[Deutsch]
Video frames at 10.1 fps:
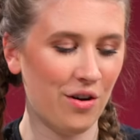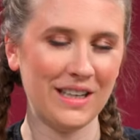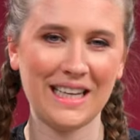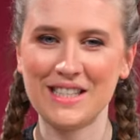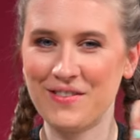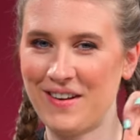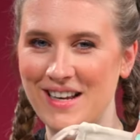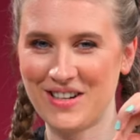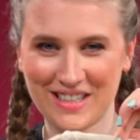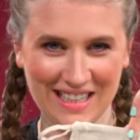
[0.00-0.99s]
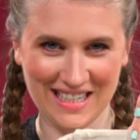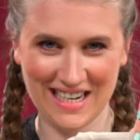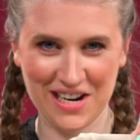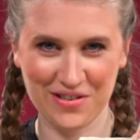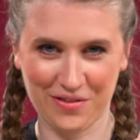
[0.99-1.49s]
Und jetzt fehlt noch die
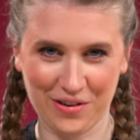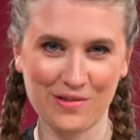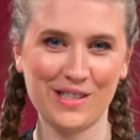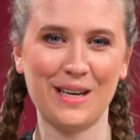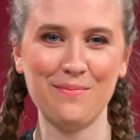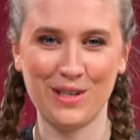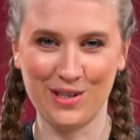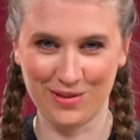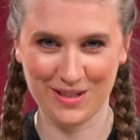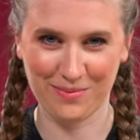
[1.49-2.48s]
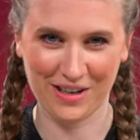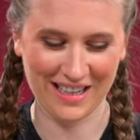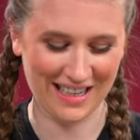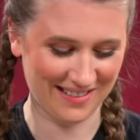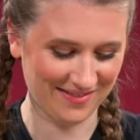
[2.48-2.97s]
Gestaltung von unserem
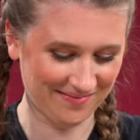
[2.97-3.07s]
Jutebeutel.